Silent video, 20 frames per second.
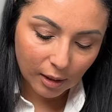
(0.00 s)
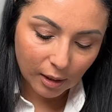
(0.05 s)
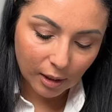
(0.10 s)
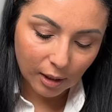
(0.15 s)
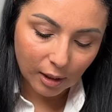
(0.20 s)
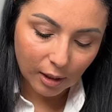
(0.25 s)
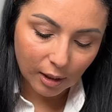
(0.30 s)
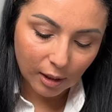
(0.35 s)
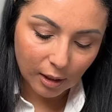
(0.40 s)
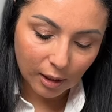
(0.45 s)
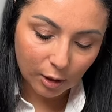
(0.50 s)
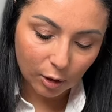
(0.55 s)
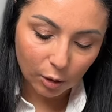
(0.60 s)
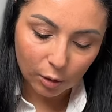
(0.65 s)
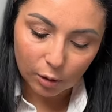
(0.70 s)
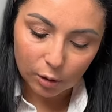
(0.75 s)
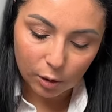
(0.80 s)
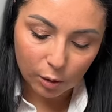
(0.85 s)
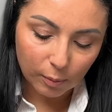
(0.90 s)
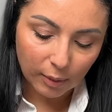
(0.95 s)
y
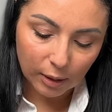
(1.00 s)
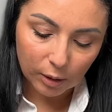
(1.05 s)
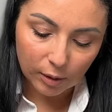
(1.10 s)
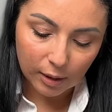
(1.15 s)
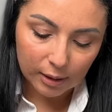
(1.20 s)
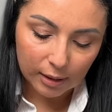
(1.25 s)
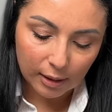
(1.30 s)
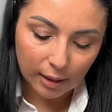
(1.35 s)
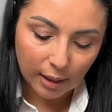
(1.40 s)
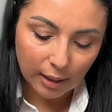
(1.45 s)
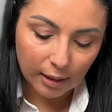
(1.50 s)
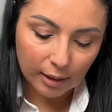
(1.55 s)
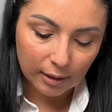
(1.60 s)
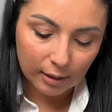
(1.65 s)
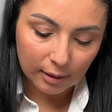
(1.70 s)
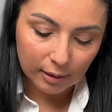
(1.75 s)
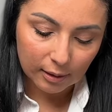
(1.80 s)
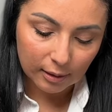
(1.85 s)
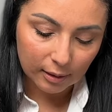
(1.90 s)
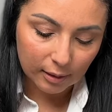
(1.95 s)
todos son menores de edad.
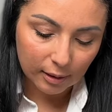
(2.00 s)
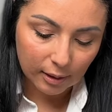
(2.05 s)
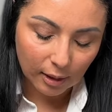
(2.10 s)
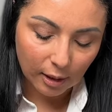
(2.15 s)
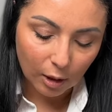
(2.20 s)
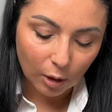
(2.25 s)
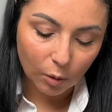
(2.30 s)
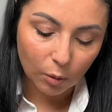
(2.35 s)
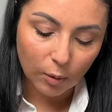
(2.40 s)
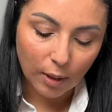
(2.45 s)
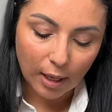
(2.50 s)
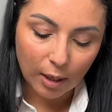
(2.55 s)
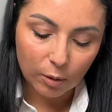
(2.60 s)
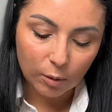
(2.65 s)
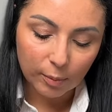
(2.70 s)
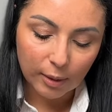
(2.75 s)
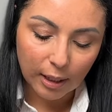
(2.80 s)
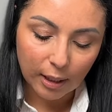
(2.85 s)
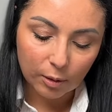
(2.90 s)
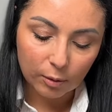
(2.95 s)
Wow,
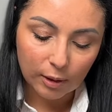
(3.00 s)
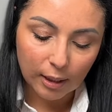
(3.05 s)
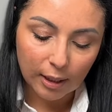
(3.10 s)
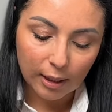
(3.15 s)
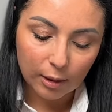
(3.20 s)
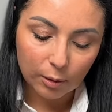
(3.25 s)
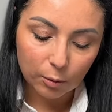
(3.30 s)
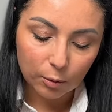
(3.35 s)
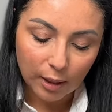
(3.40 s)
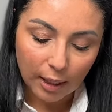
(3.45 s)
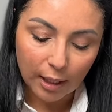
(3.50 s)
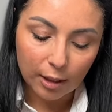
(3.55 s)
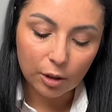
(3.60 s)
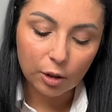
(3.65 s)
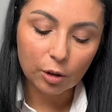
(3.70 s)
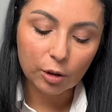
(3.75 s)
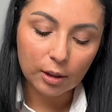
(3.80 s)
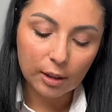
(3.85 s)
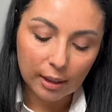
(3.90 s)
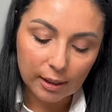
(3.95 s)
mira, una de un año,
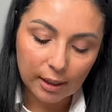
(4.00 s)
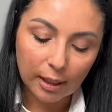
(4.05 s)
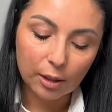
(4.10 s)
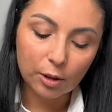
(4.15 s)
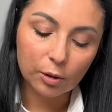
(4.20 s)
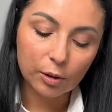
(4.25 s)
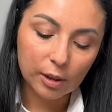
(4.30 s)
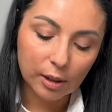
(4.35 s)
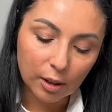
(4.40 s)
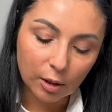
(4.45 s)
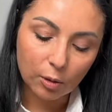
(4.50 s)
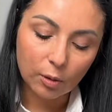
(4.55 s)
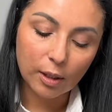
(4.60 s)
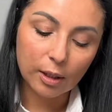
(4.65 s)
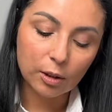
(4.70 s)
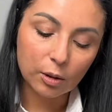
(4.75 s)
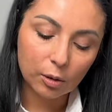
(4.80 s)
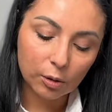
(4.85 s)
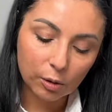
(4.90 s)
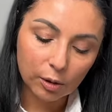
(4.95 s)
tres años, cinco
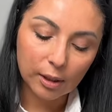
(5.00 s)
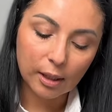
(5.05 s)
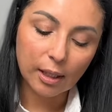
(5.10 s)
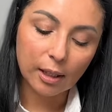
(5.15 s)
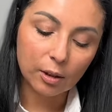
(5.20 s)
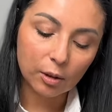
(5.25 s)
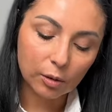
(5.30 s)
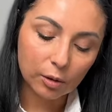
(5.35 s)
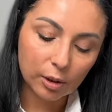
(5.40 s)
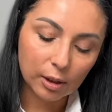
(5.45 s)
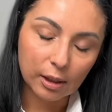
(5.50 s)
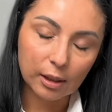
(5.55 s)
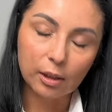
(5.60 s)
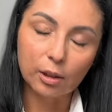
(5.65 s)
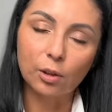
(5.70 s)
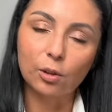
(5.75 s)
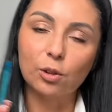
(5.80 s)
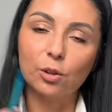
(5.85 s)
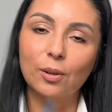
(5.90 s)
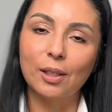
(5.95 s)
años, doce años,
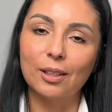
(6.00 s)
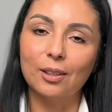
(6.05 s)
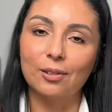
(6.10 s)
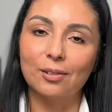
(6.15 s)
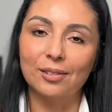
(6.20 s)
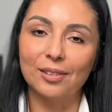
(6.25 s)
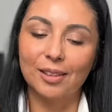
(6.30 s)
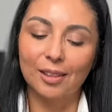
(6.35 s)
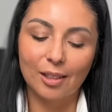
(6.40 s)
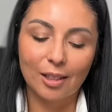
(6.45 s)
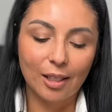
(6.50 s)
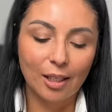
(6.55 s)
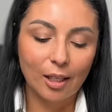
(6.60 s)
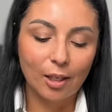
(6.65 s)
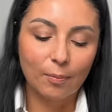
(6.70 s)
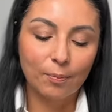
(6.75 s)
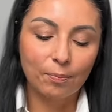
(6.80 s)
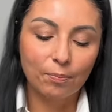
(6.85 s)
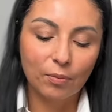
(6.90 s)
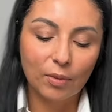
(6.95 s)
dieciocho años.
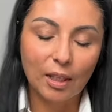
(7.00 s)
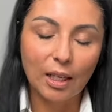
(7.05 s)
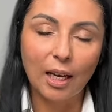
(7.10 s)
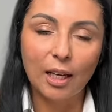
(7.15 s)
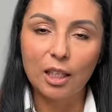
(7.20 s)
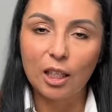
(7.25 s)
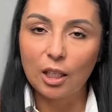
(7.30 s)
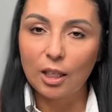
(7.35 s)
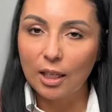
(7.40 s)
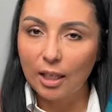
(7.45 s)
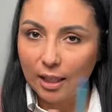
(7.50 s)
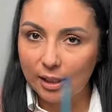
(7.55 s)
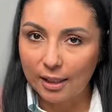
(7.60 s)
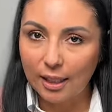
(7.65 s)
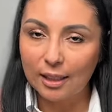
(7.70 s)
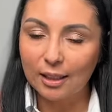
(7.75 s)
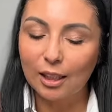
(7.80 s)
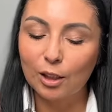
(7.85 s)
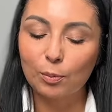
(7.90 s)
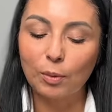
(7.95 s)
Ahí en las
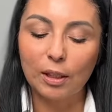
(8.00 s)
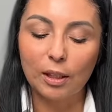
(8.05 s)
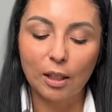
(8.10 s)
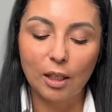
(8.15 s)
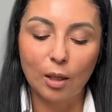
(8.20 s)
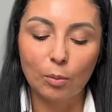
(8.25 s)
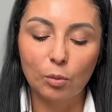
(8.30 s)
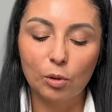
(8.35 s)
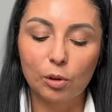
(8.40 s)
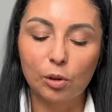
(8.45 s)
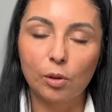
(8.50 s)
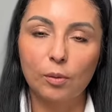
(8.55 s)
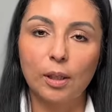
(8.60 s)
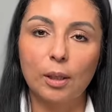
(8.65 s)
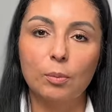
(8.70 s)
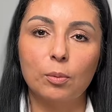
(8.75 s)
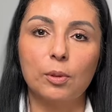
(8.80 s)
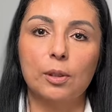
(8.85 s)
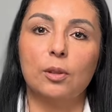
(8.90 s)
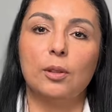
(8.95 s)
cartas platicamos sobre,
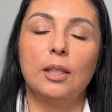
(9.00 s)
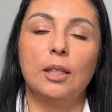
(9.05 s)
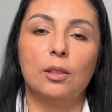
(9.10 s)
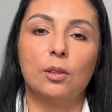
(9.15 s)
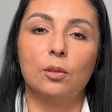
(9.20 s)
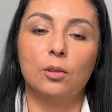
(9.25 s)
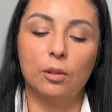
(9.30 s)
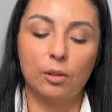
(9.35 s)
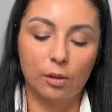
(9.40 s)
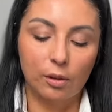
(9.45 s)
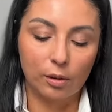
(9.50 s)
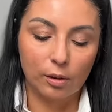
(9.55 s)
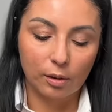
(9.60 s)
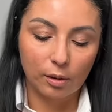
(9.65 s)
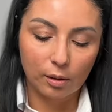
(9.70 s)
pues, oye, son